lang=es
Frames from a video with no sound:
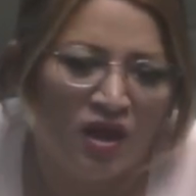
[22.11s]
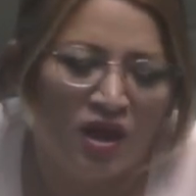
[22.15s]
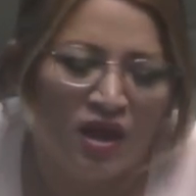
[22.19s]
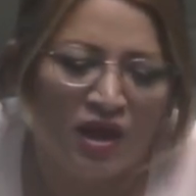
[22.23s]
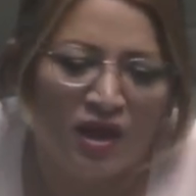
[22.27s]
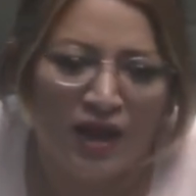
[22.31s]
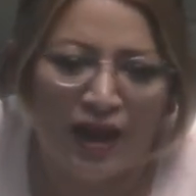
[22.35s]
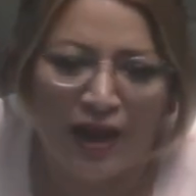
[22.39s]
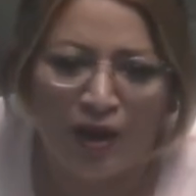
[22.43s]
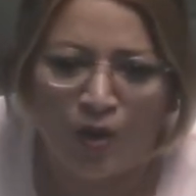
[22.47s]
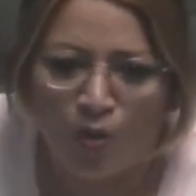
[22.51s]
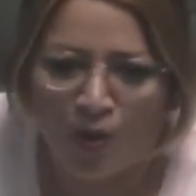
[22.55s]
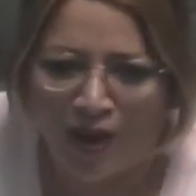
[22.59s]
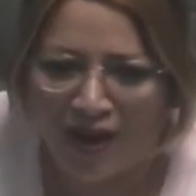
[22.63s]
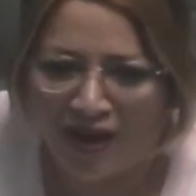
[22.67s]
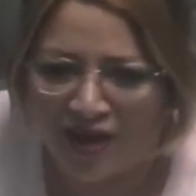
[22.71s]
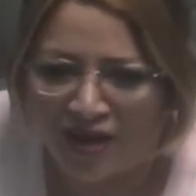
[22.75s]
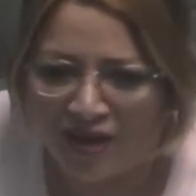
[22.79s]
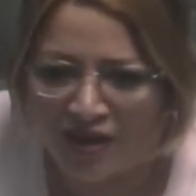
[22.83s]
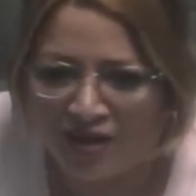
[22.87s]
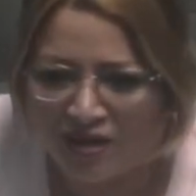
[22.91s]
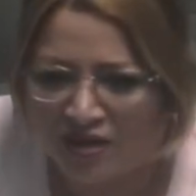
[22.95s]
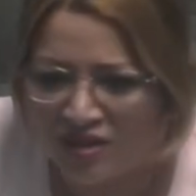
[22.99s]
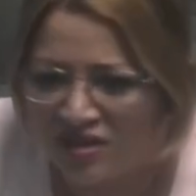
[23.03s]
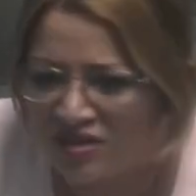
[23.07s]
la
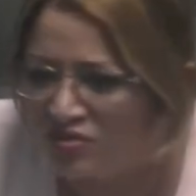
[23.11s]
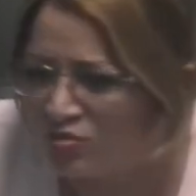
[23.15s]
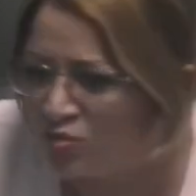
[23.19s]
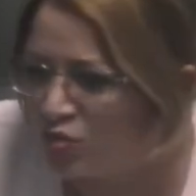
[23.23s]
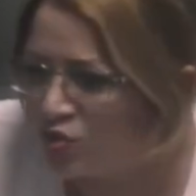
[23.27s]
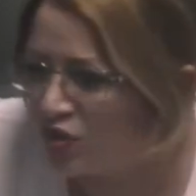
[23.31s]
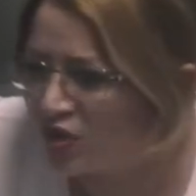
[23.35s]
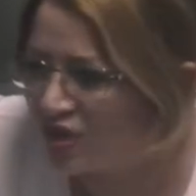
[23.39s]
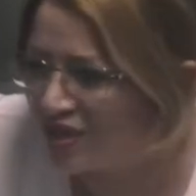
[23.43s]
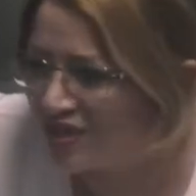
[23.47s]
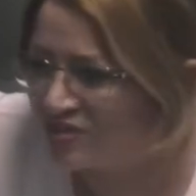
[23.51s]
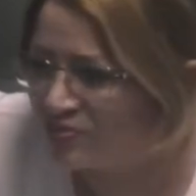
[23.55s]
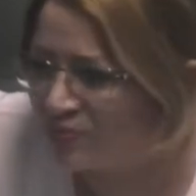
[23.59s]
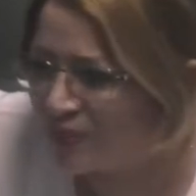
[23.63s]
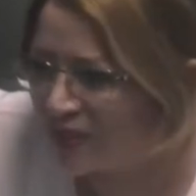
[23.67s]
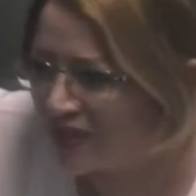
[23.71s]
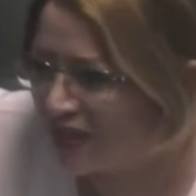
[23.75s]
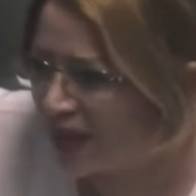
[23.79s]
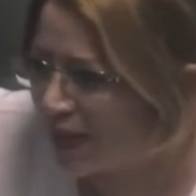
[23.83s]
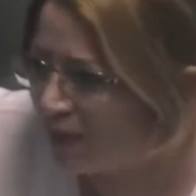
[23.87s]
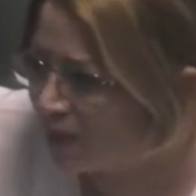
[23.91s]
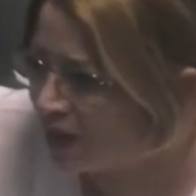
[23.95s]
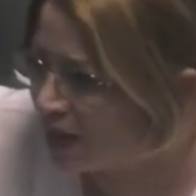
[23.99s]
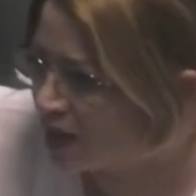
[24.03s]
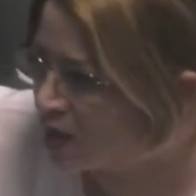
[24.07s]
cual es muy
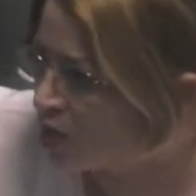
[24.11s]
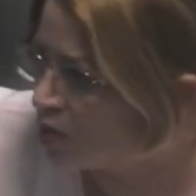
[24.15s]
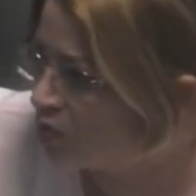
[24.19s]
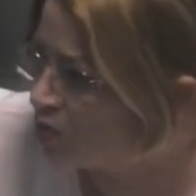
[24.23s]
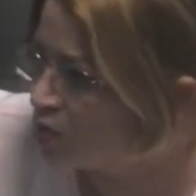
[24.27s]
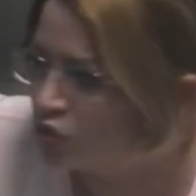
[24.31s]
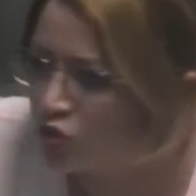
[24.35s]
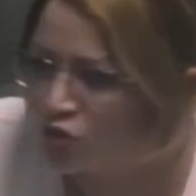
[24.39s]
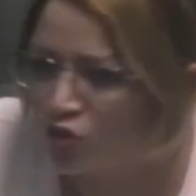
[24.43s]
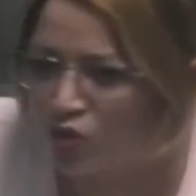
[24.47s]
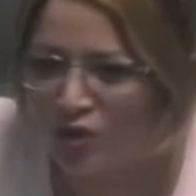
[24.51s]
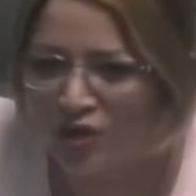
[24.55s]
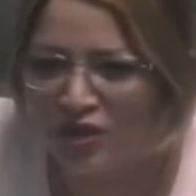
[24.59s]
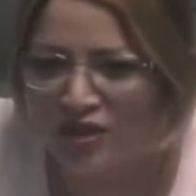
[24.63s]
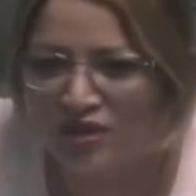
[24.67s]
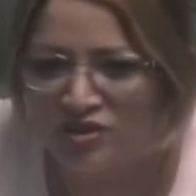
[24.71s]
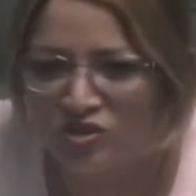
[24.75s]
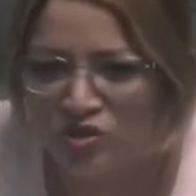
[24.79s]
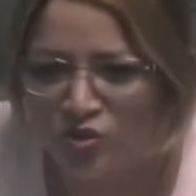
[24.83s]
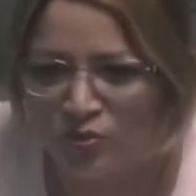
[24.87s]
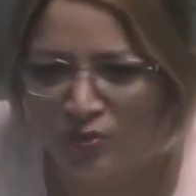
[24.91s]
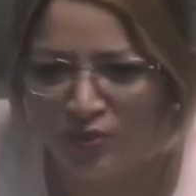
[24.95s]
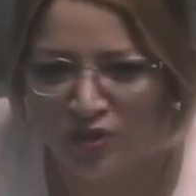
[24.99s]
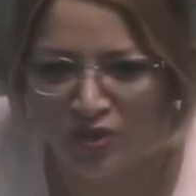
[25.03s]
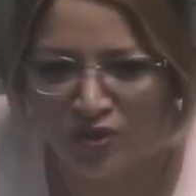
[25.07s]
respetable como todas las
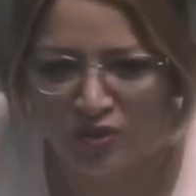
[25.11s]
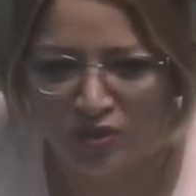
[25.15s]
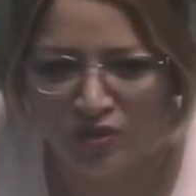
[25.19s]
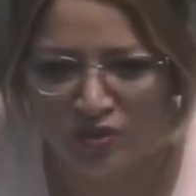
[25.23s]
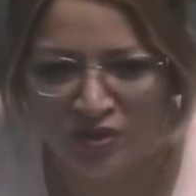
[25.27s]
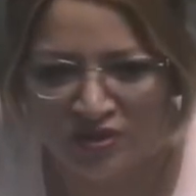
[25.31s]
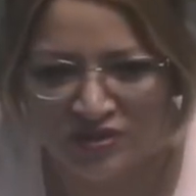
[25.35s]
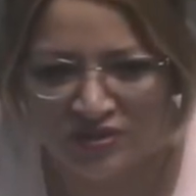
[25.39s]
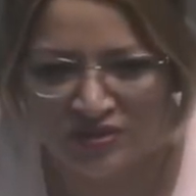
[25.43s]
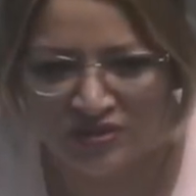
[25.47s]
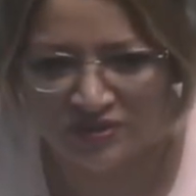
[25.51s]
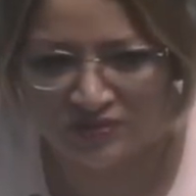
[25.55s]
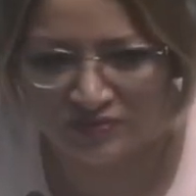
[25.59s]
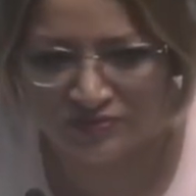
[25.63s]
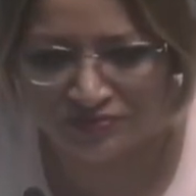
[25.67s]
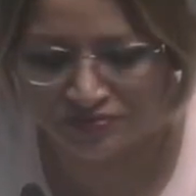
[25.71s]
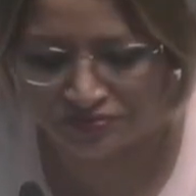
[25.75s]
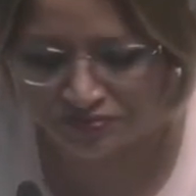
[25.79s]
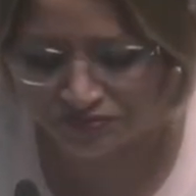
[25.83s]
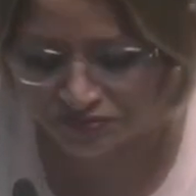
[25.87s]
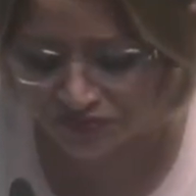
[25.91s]
opiniones.